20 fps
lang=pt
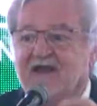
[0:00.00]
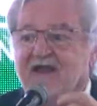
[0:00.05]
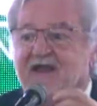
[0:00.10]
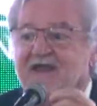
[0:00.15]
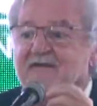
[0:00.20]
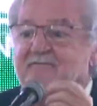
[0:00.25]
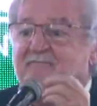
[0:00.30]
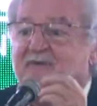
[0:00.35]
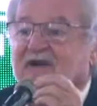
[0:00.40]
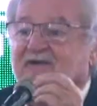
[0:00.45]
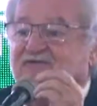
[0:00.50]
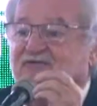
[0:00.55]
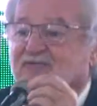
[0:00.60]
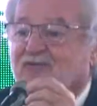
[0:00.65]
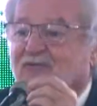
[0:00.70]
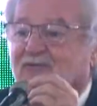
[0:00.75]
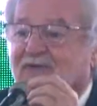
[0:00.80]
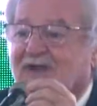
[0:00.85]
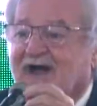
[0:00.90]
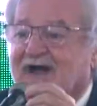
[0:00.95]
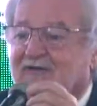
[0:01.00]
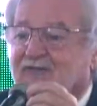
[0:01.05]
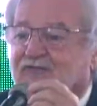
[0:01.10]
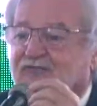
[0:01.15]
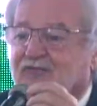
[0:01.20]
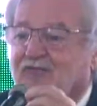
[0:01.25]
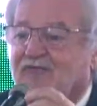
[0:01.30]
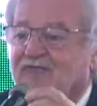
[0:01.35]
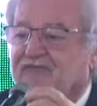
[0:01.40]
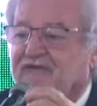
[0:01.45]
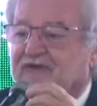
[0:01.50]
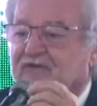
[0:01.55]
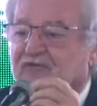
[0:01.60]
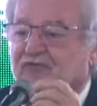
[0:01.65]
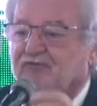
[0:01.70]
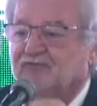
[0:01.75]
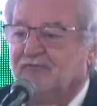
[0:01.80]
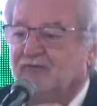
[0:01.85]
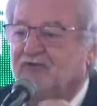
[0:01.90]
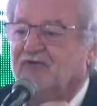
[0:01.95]
em particular os
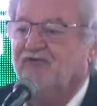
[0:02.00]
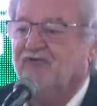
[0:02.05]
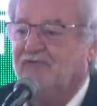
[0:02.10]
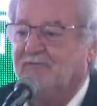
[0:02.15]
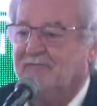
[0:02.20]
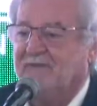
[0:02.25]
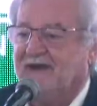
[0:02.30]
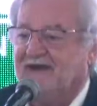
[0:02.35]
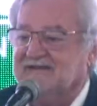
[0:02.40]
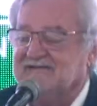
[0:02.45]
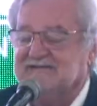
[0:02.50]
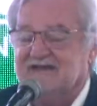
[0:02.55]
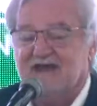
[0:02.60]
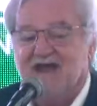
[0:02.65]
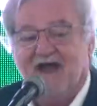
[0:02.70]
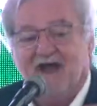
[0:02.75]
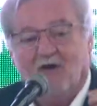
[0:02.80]
governos municipais,